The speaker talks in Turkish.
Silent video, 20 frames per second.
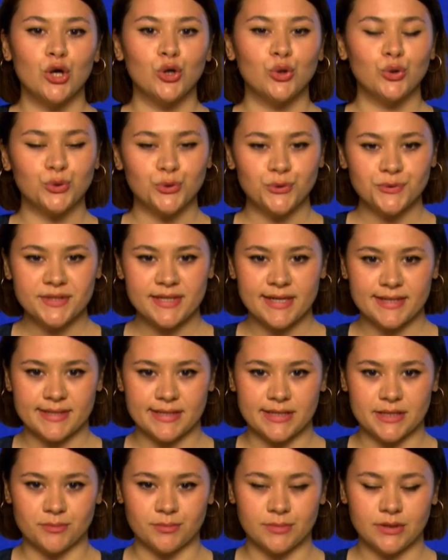Ürün
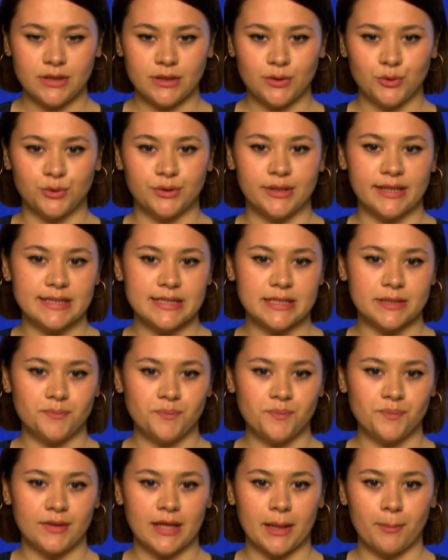tasarımı, üretim,